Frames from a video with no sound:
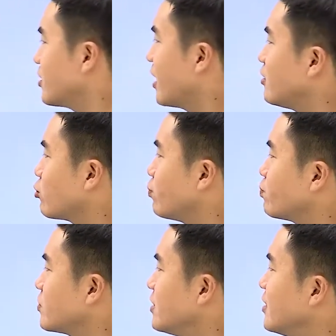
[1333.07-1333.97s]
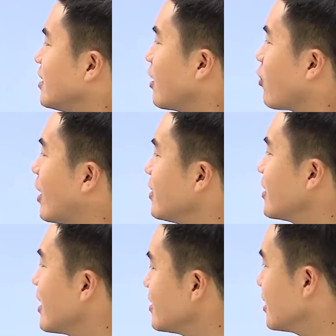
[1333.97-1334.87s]
개인을 돕는 일에
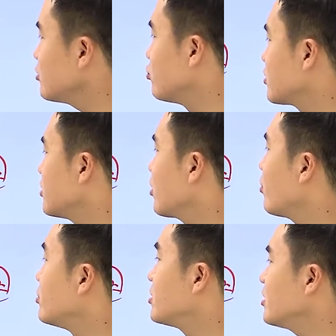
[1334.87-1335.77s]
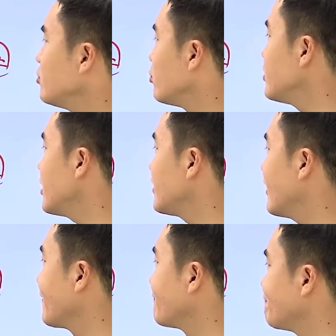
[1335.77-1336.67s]
관계하지 않는 국제정의 원칙은 옳지
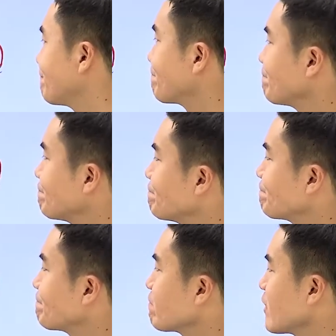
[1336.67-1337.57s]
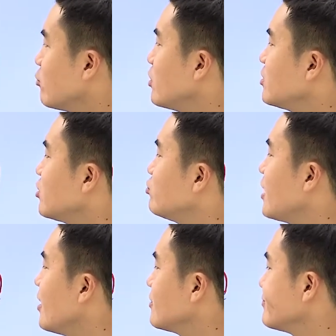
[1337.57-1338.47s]
않다. 우리는
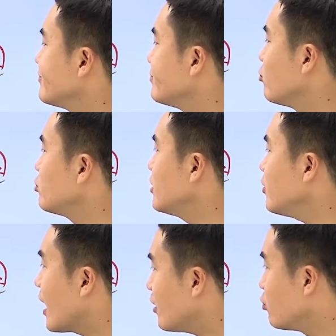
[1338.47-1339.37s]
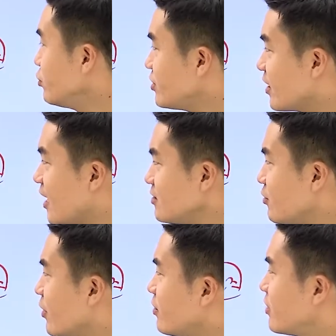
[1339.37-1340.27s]
지구상 뭐 이거 약간 롤스 까는
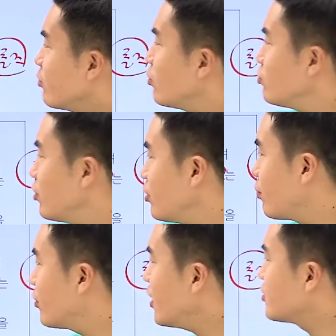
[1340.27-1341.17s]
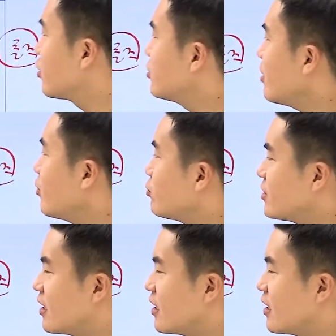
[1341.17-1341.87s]
거예요. 인권 유린이 없거나 절대 빈곤